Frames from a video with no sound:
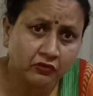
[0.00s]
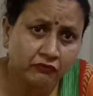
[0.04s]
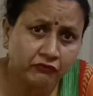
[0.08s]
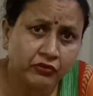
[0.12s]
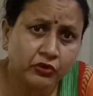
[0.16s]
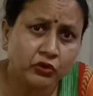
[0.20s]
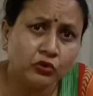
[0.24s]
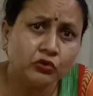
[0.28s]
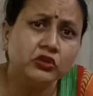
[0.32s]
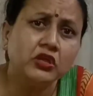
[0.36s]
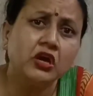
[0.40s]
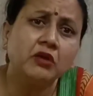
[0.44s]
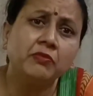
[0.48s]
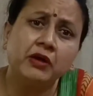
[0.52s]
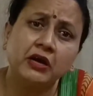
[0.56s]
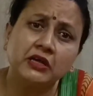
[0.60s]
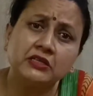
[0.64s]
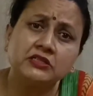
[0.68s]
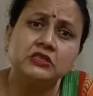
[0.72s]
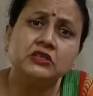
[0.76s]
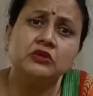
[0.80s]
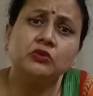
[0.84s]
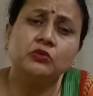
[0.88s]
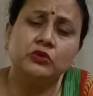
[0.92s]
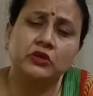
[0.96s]

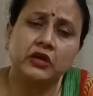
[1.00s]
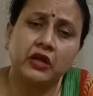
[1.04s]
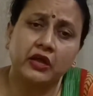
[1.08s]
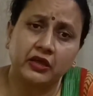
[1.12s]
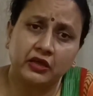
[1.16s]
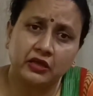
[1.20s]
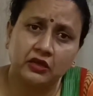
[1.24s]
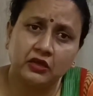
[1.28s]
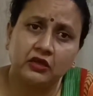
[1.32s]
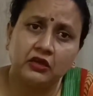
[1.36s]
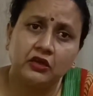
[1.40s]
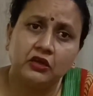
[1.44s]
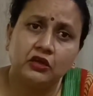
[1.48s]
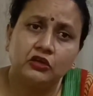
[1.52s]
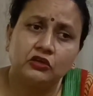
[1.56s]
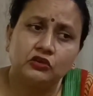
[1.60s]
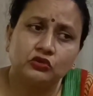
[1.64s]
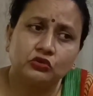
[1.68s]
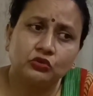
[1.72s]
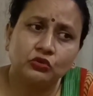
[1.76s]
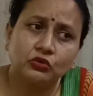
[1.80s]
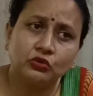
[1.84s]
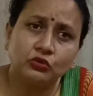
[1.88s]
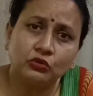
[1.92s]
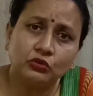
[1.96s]
विरोधाभासी होना है
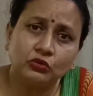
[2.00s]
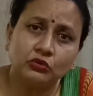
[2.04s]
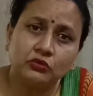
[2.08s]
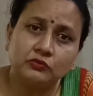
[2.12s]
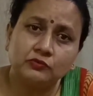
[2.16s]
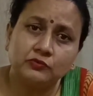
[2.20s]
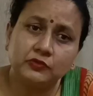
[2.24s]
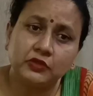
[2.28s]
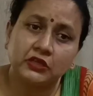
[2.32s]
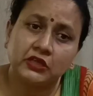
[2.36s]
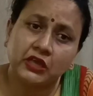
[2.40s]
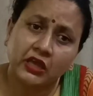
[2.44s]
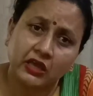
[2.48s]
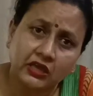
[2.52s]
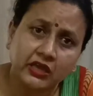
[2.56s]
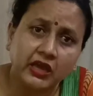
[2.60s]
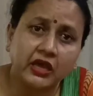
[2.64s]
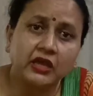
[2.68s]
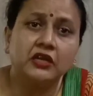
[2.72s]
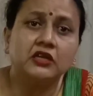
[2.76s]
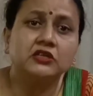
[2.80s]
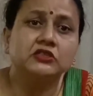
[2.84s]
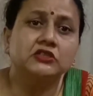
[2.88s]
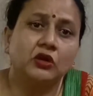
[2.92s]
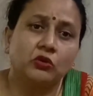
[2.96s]
तो ये
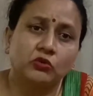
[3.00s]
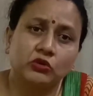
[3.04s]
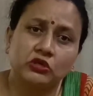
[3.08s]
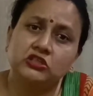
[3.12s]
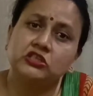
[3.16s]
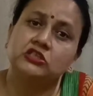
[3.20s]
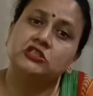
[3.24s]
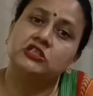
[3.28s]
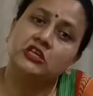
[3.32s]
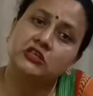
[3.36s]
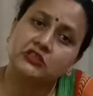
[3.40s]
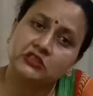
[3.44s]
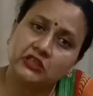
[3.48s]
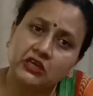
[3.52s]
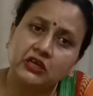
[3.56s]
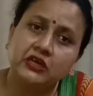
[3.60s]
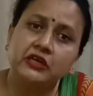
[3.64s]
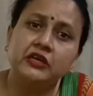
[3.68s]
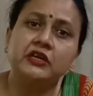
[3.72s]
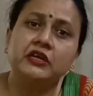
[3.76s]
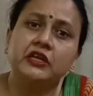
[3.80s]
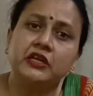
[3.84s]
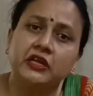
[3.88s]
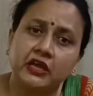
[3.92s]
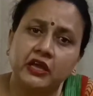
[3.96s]
कहना चाहूंगी
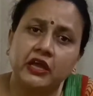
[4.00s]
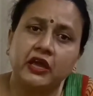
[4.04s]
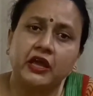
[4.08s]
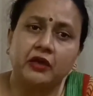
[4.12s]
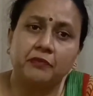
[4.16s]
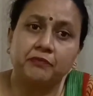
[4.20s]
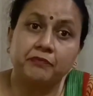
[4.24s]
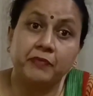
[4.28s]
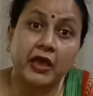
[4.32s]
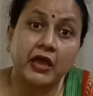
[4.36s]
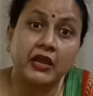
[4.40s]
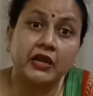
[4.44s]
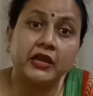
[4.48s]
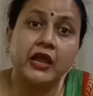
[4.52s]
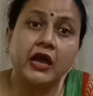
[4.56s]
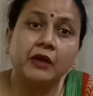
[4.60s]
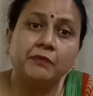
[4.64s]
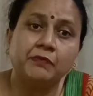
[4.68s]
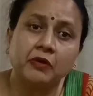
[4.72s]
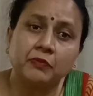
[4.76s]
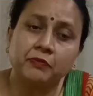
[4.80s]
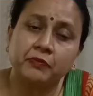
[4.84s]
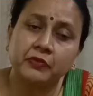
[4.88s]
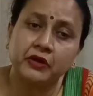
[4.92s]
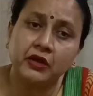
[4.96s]
सशक्तिकरण ये है पहले
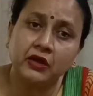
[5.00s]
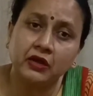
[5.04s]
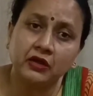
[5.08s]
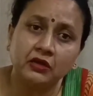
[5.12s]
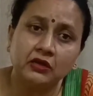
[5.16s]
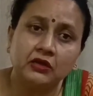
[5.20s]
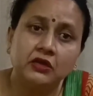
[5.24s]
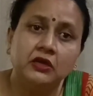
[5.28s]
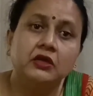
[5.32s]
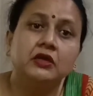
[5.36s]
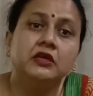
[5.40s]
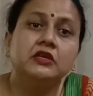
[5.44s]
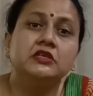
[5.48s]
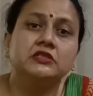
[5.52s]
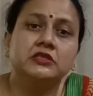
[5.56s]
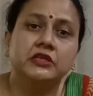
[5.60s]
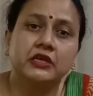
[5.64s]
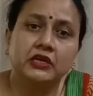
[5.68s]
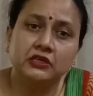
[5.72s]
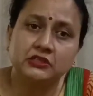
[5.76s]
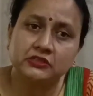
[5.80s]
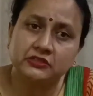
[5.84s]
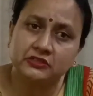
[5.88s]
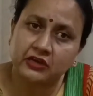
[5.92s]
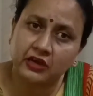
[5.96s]
आप अपना
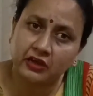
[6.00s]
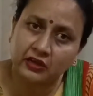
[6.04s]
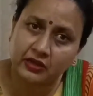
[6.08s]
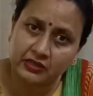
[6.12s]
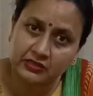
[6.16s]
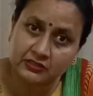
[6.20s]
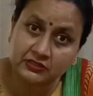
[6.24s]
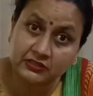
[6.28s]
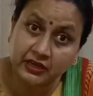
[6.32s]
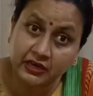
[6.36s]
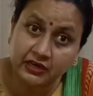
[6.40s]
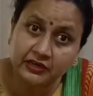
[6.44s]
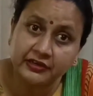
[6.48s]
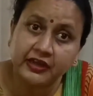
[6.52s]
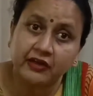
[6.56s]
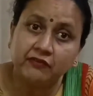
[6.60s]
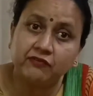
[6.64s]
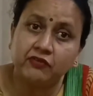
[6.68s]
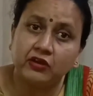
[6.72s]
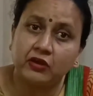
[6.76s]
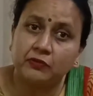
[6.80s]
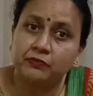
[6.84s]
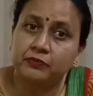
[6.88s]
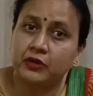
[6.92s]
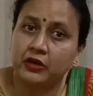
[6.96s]
स्किल्स स्किल
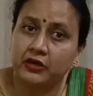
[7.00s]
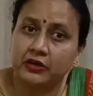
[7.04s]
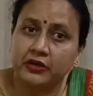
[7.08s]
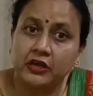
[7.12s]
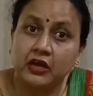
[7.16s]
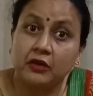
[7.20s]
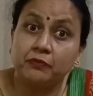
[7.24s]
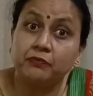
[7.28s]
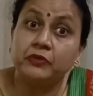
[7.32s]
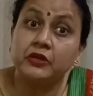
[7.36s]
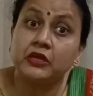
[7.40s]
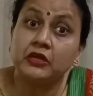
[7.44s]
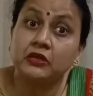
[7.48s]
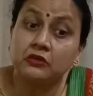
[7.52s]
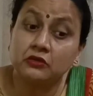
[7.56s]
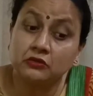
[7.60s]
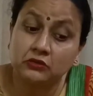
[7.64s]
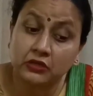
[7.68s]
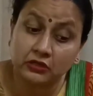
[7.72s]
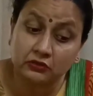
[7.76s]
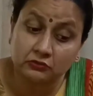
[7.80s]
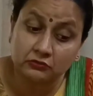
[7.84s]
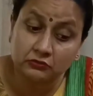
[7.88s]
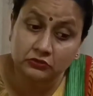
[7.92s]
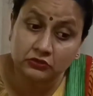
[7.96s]
डेवलप करिए अपने
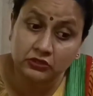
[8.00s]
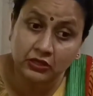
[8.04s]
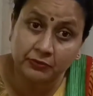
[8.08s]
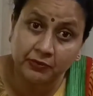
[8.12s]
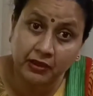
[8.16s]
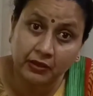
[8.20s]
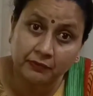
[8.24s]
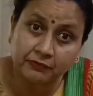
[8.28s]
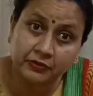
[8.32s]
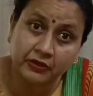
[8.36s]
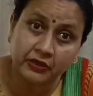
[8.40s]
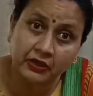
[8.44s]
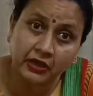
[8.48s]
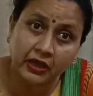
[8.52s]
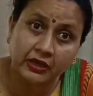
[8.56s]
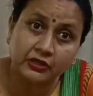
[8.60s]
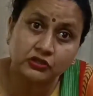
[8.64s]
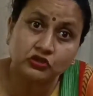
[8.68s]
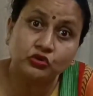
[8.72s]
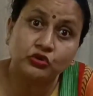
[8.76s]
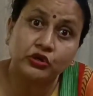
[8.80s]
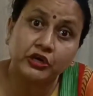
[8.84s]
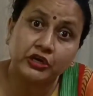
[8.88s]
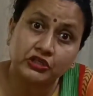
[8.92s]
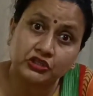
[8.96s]
जब आपकी
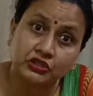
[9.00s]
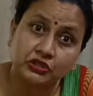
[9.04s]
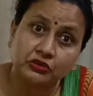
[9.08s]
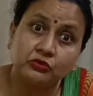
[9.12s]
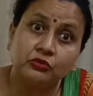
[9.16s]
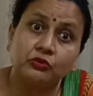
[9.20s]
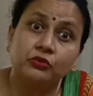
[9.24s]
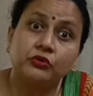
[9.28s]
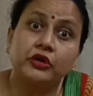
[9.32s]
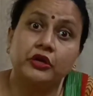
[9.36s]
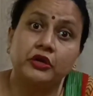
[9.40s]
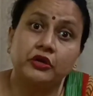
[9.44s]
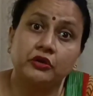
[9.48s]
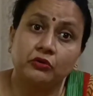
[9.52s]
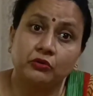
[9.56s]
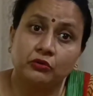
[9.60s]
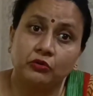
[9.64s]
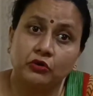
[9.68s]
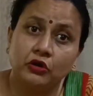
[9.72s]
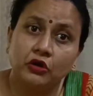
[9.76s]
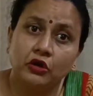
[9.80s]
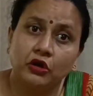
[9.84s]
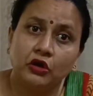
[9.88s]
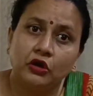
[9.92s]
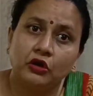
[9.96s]
एजुकेशन हो रही हो
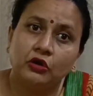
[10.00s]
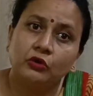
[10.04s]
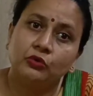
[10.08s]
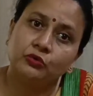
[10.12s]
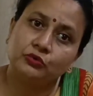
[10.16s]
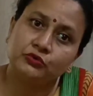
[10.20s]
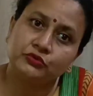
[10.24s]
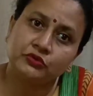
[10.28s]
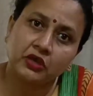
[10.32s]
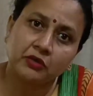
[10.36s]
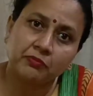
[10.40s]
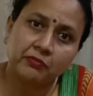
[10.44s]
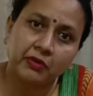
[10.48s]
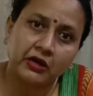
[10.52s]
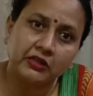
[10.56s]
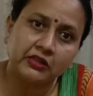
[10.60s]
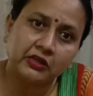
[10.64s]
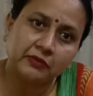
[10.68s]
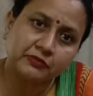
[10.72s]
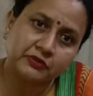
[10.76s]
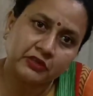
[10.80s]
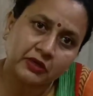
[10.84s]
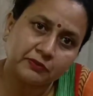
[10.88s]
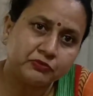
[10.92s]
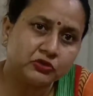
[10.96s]
उसके बाद
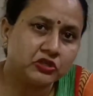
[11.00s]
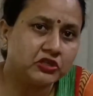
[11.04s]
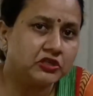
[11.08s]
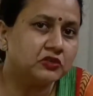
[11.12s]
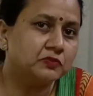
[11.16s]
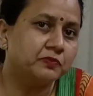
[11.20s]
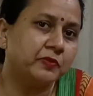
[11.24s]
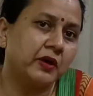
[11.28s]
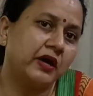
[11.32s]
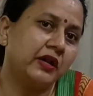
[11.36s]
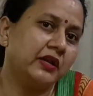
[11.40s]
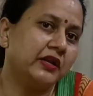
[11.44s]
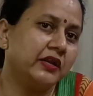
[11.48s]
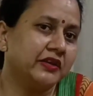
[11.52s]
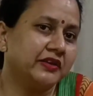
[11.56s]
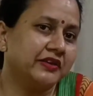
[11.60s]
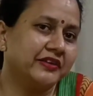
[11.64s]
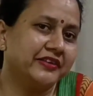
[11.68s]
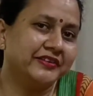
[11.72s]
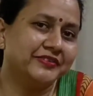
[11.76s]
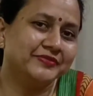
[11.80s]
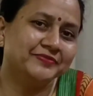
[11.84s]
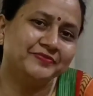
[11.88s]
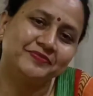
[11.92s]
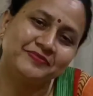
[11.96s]
आप सब चीज पा लेंगे
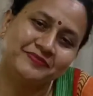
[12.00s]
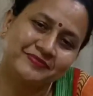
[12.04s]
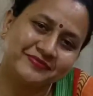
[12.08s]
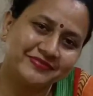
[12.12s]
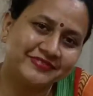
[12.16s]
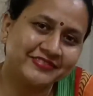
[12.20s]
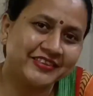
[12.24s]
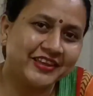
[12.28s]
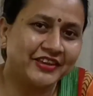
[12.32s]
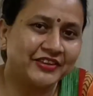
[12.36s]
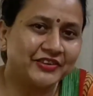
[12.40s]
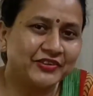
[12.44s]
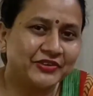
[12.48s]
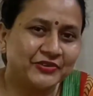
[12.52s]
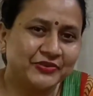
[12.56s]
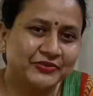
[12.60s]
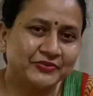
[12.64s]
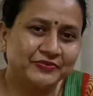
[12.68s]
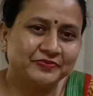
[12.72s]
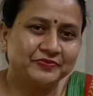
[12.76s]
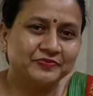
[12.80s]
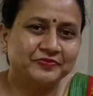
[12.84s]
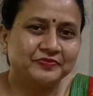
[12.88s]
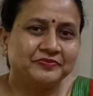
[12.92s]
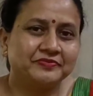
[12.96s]
थैंक यू
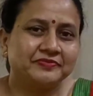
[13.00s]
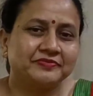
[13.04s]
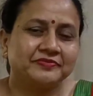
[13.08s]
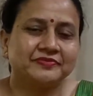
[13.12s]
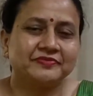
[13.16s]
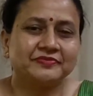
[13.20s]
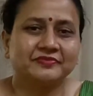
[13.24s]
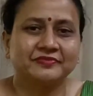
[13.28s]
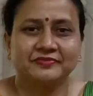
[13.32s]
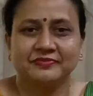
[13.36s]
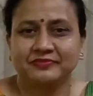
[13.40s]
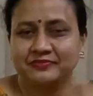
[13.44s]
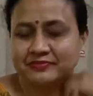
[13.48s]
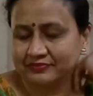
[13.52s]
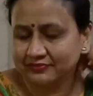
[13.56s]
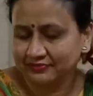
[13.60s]
ओके